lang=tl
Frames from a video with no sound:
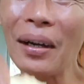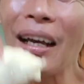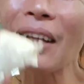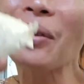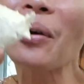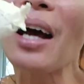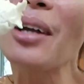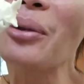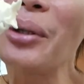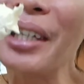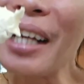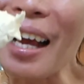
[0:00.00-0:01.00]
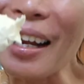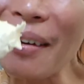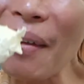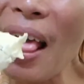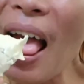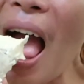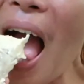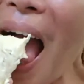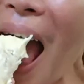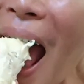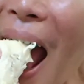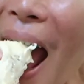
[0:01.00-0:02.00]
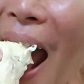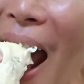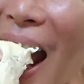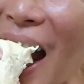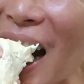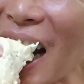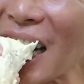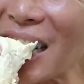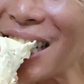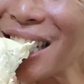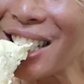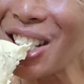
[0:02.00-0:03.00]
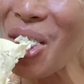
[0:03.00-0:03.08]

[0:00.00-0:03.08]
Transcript: Ito ang durian. Mm.